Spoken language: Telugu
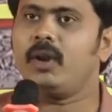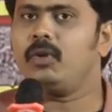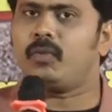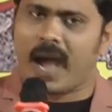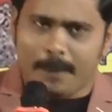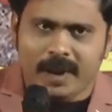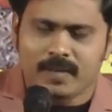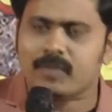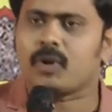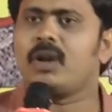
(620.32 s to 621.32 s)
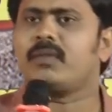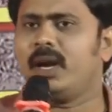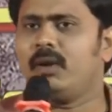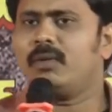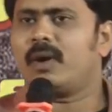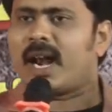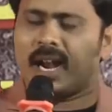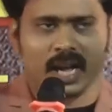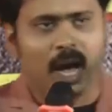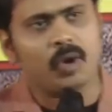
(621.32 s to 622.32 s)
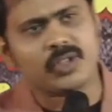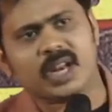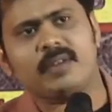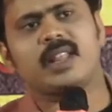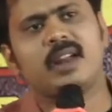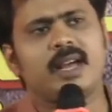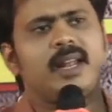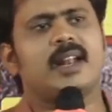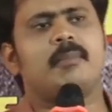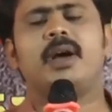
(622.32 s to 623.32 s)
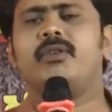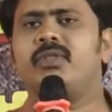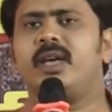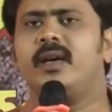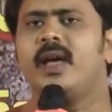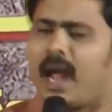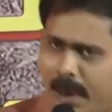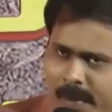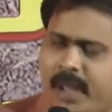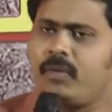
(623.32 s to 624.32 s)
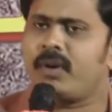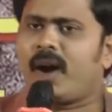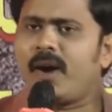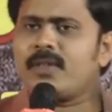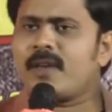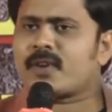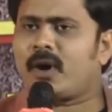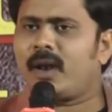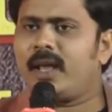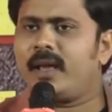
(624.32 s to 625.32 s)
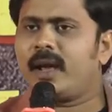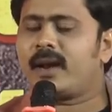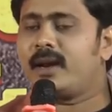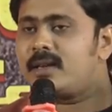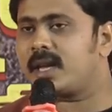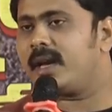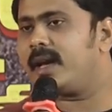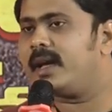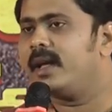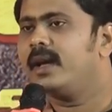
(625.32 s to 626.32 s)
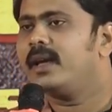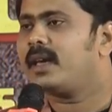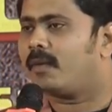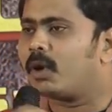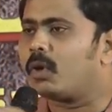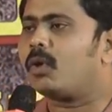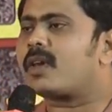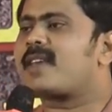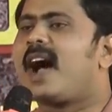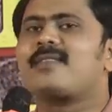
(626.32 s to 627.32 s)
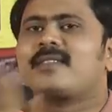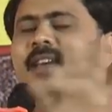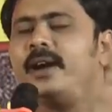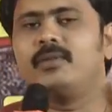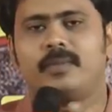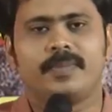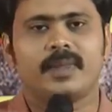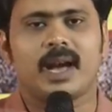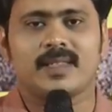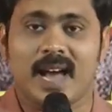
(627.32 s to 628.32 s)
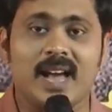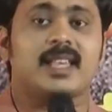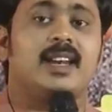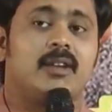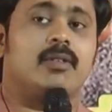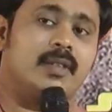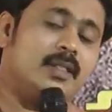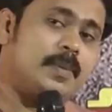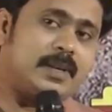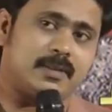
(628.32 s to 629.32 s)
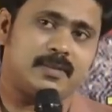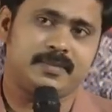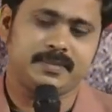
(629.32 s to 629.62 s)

వెళ్ళు నువ్వు ఆ పరిస్థితిలోనికి వెళ్ళు అలాంటి ఆలోచన విధానం కలిగిన అమ్మాయి ఉంది అమ్మాయిని వివాహం చేసుకోవాలి అని అంటే ఎవడు కూడా సాహసం చేయడు ఆ సాహసానికి ఎవడు సిద్ధపడ్డు